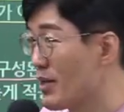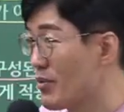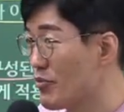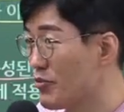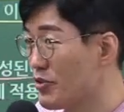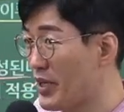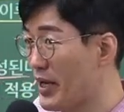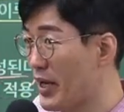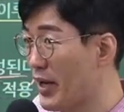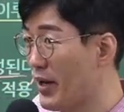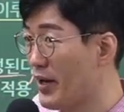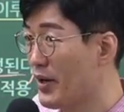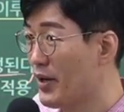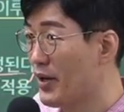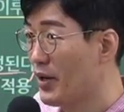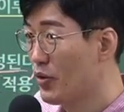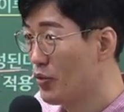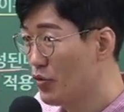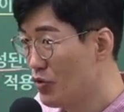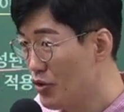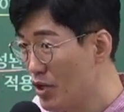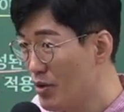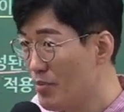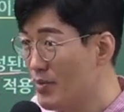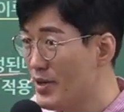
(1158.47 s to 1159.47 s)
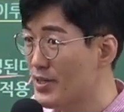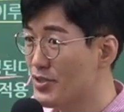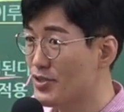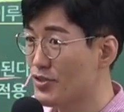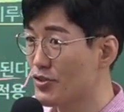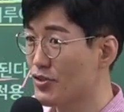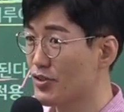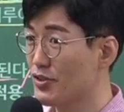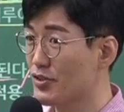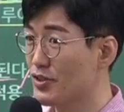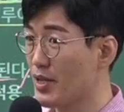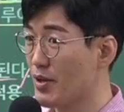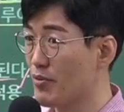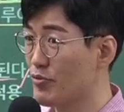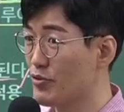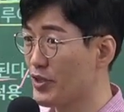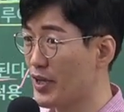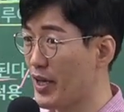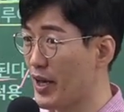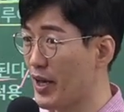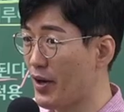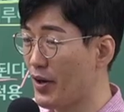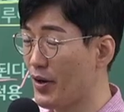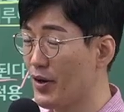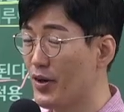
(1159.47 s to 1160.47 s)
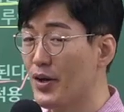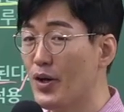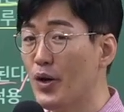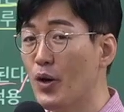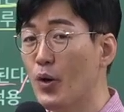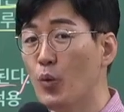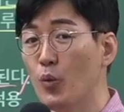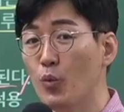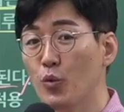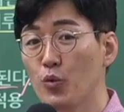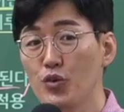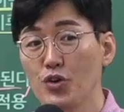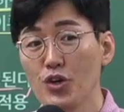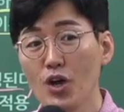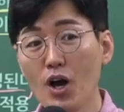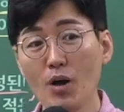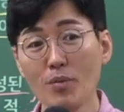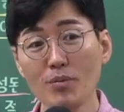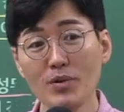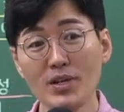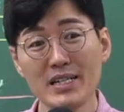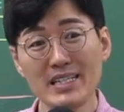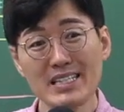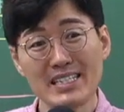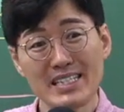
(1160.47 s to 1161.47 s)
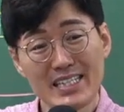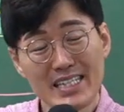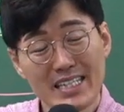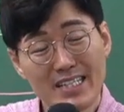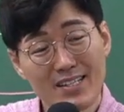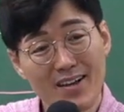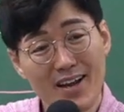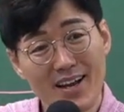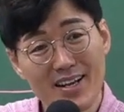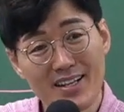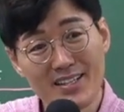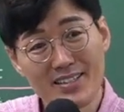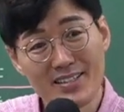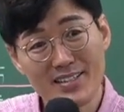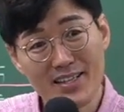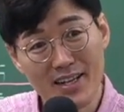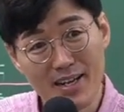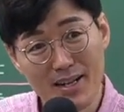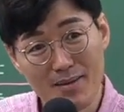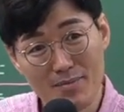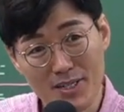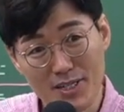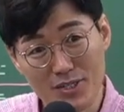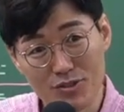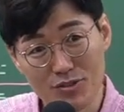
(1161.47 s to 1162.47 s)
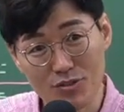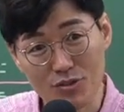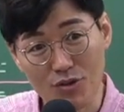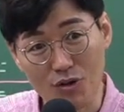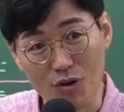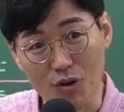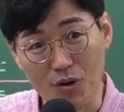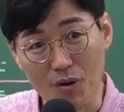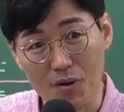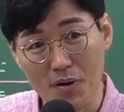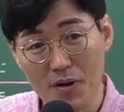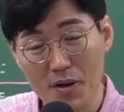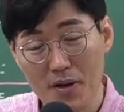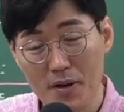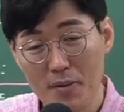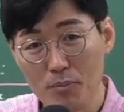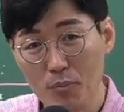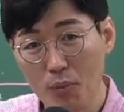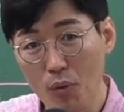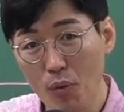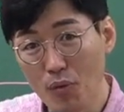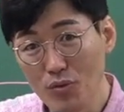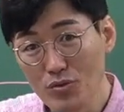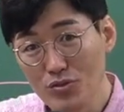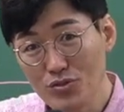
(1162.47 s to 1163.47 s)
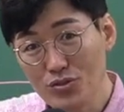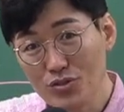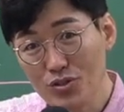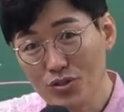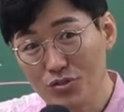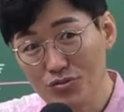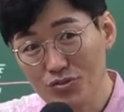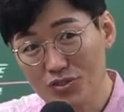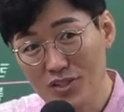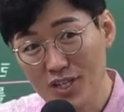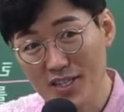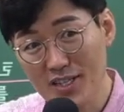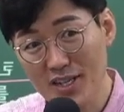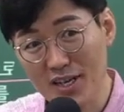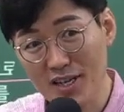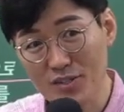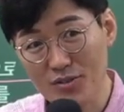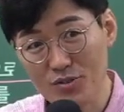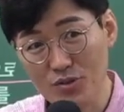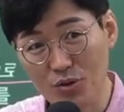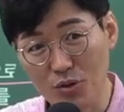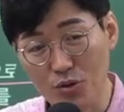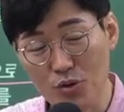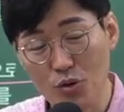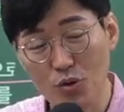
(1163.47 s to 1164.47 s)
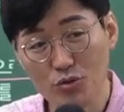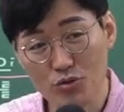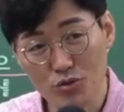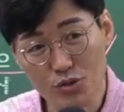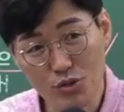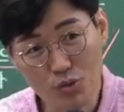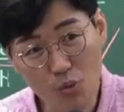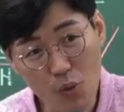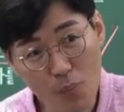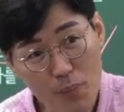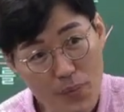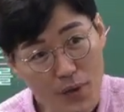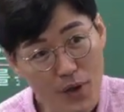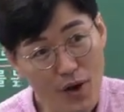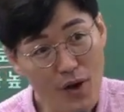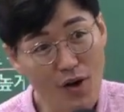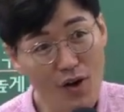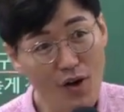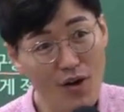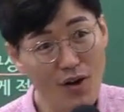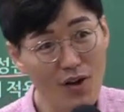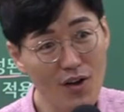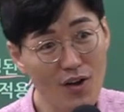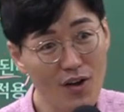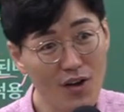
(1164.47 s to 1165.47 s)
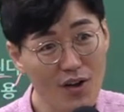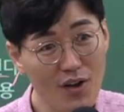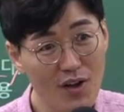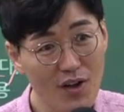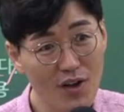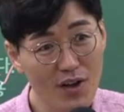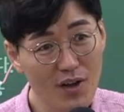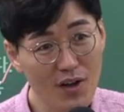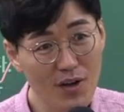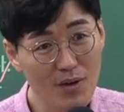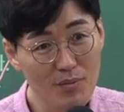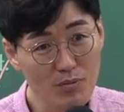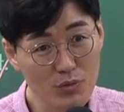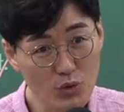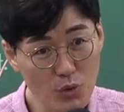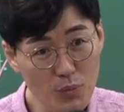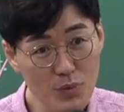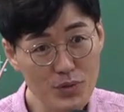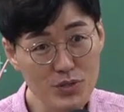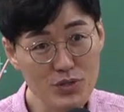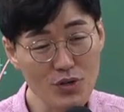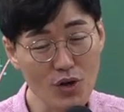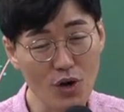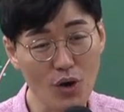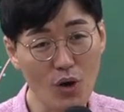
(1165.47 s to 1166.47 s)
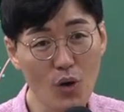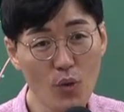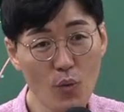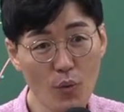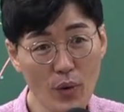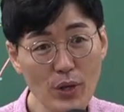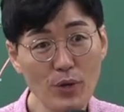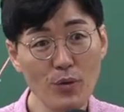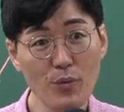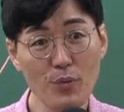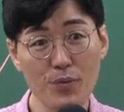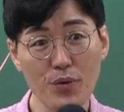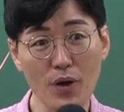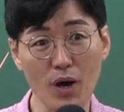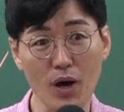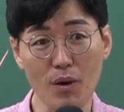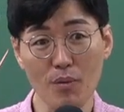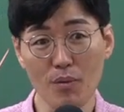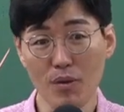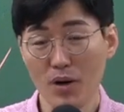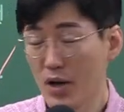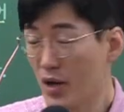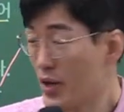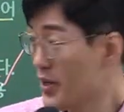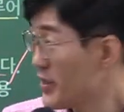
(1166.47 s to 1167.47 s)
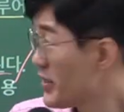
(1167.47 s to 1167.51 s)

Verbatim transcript: 때문이야? 위험 할증률 때문이에요. 위험을 싫어하는 사람일수록 보수적 투자자일수록 요구 수익률 높여? 높이죠. 왜 높여?